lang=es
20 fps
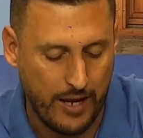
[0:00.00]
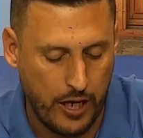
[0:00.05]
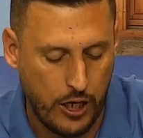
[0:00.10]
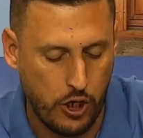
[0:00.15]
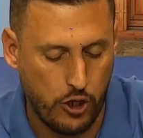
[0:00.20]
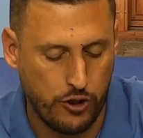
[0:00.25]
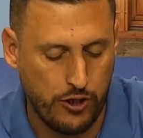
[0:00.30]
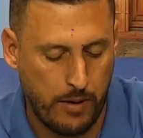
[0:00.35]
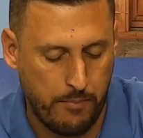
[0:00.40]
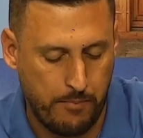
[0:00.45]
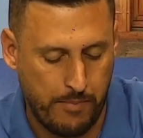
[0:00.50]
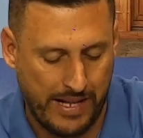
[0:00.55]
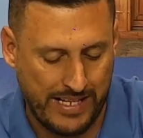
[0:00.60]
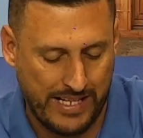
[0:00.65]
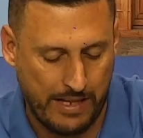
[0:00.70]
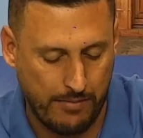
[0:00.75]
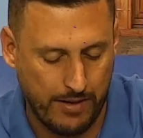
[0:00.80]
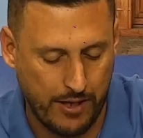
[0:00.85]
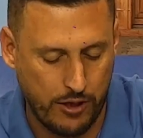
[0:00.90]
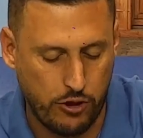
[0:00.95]
y los
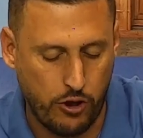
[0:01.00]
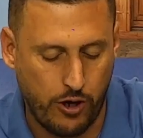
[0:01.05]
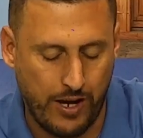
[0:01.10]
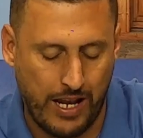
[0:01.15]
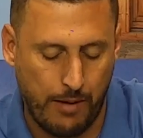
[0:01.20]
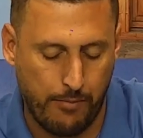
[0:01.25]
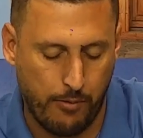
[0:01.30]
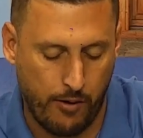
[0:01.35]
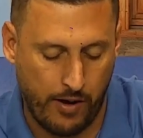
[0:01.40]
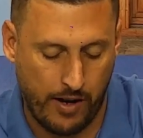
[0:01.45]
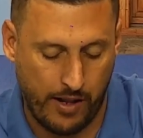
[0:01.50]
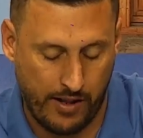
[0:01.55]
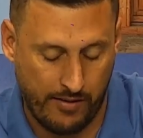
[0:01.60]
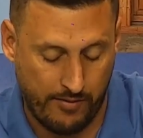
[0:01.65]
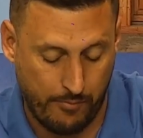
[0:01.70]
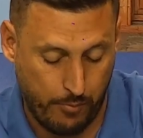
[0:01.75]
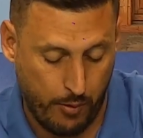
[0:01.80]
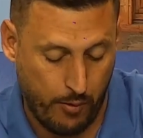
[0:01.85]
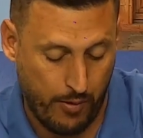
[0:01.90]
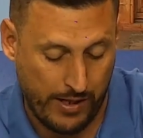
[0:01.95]
desplazamientos que la
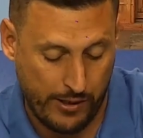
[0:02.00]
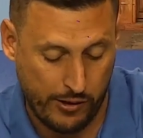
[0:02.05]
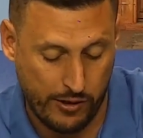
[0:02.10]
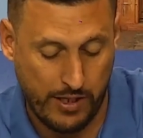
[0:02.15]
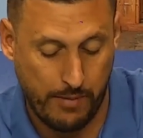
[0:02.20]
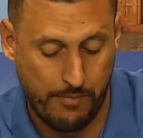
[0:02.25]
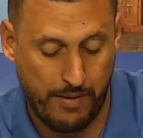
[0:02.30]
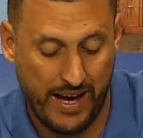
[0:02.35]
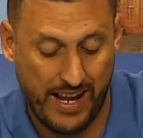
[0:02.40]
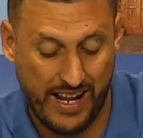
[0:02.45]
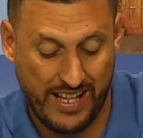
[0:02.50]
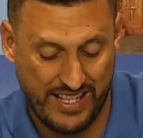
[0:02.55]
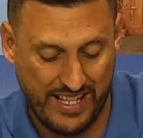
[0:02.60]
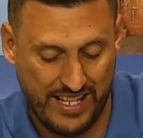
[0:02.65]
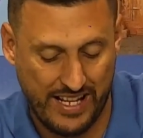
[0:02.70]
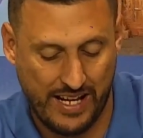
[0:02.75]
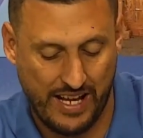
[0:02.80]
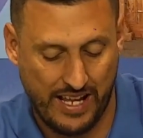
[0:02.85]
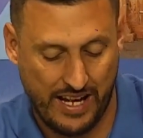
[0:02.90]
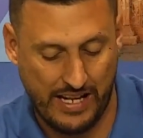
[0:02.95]
población de Pájara
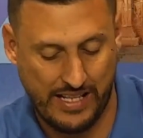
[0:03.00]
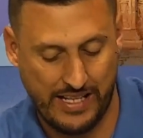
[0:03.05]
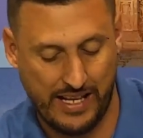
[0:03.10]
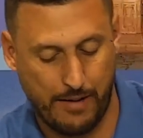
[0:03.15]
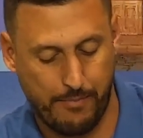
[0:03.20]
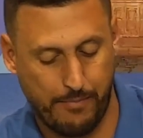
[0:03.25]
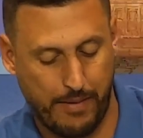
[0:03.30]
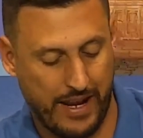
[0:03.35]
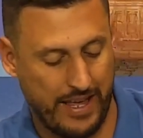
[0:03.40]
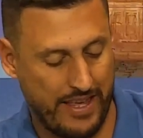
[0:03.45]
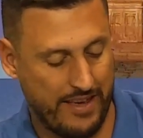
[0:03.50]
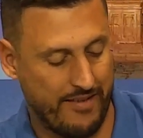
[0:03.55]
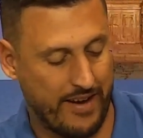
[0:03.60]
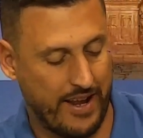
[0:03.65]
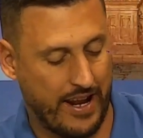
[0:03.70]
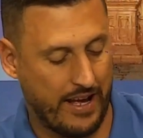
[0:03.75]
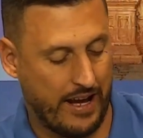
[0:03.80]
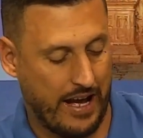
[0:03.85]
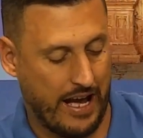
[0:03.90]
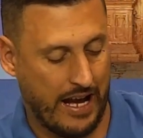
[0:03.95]
tiene que realizar para
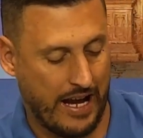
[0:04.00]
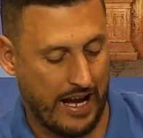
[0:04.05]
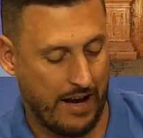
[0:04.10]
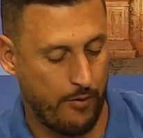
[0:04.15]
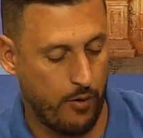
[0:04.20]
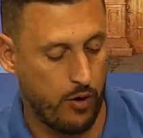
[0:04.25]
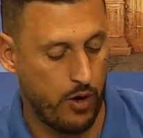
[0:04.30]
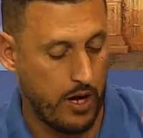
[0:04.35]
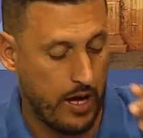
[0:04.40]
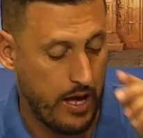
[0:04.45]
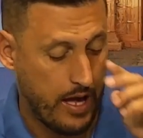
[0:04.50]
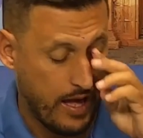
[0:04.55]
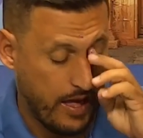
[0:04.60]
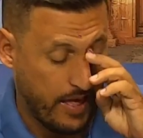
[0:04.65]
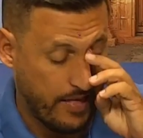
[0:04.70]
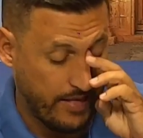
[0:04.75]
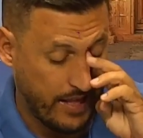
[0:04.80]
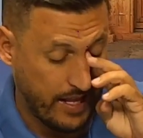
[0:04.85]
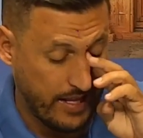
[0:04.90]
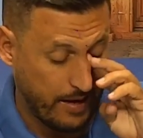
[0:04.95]
llevar a cabo
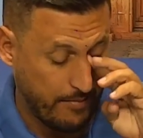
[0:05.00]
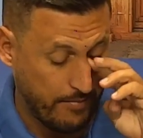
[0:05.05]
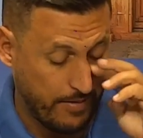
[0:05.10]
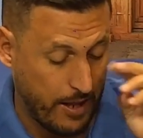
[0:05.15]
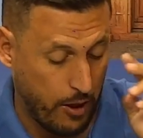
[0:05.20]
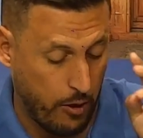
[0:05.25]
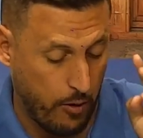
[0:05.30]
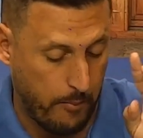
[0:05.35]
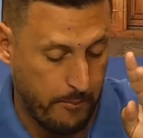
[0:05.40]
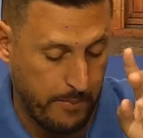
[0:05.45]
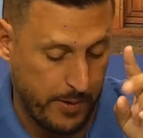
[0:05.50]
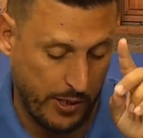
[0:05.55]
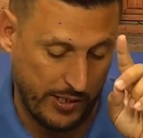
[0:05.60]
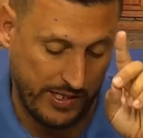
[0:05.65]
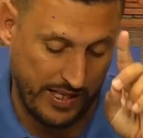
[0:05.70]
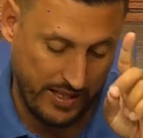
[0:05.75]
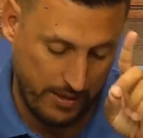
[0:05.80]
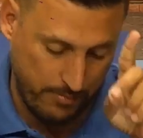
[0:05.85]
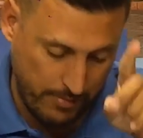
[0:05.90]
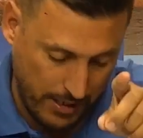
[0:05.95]
determinados
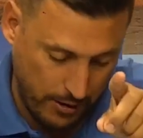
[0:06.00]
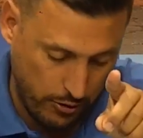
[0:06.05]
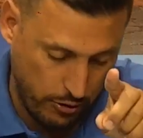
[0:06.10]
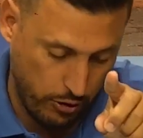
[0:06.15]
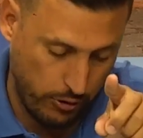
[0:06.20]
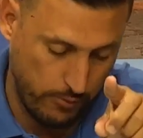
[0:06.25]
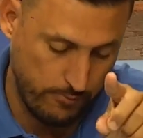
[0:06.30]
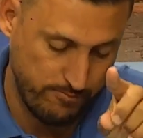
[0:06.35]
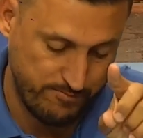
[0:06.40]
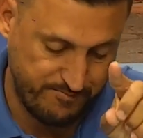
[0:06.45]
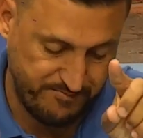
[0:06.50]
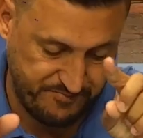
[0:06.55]
procedimientos